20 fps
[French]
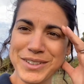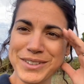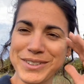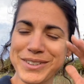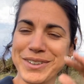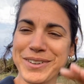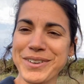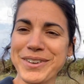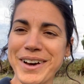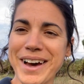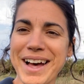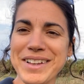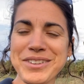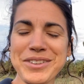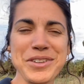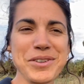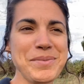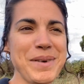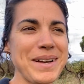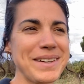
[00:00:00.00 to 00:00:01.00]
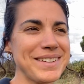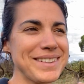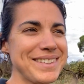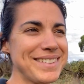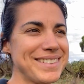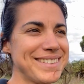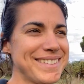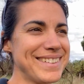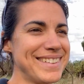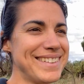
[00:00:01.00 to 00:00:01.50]
sur le rendement.
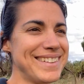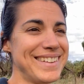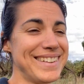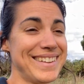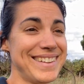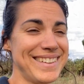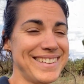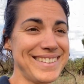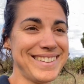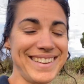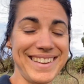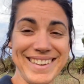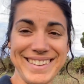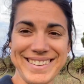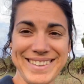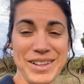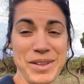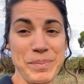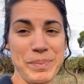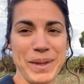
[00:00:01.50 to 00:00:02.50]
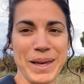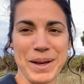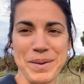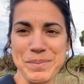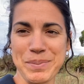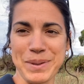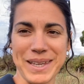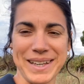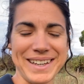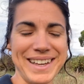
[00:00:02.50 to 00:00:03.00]
C'est de pire
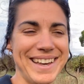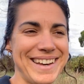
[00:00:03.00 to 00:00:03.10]
en pire.